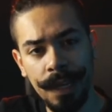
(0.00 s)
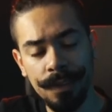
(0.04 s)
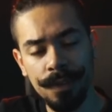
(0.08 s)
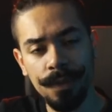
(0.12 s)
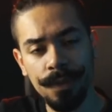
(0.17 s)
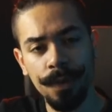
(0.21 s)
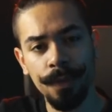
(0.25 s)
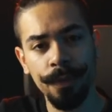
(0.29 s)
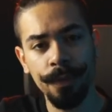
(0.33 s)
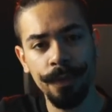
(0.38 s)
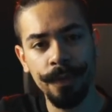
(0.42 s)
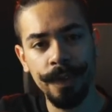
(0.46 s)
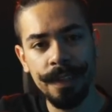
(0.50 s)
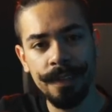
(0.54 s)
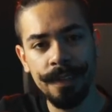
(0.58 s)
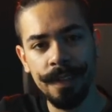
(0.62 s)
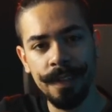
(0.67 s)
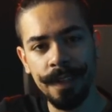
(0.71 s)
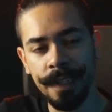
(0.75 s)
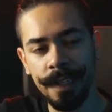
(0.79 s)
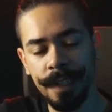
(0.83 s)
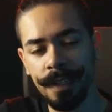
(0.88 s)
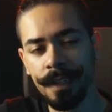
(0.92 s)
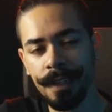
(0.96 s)

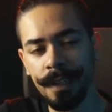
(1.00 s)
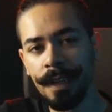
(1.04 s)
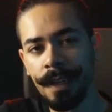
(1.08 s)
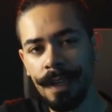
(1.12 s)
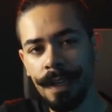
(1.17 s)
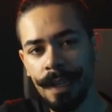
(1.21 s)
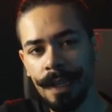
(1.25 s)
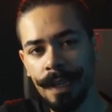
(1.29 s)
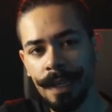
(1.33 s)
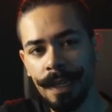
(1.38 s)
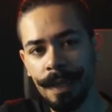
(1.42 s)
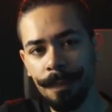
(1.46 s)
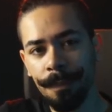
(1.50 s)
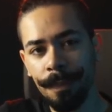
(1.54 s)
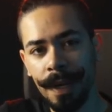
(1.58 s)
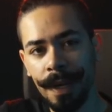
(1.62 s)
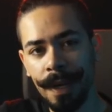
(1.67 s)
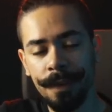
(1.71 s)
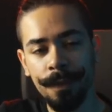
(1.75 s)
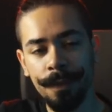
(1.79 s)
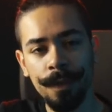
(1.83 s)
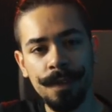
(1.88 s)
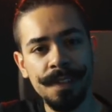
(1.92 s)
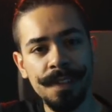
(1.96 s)
astrofísica
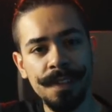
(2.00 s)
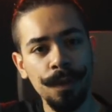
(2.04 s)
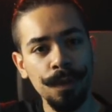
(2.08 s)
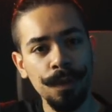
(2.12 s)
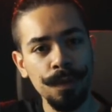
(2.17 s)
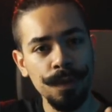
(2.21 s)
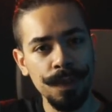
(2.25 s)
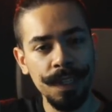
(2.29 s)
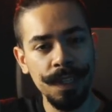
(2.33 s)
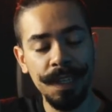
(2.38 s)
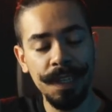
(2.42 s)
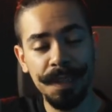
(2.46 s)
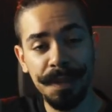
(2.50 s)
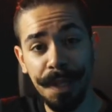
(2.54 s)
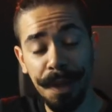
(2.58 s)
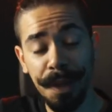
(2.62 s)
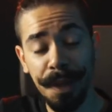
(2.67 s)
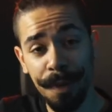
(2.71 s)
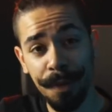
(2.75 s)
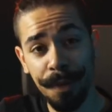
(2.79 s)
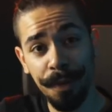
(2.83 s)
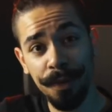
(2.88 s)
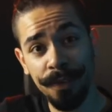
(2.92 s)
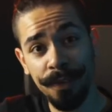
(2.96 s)
para que você consiga ter uma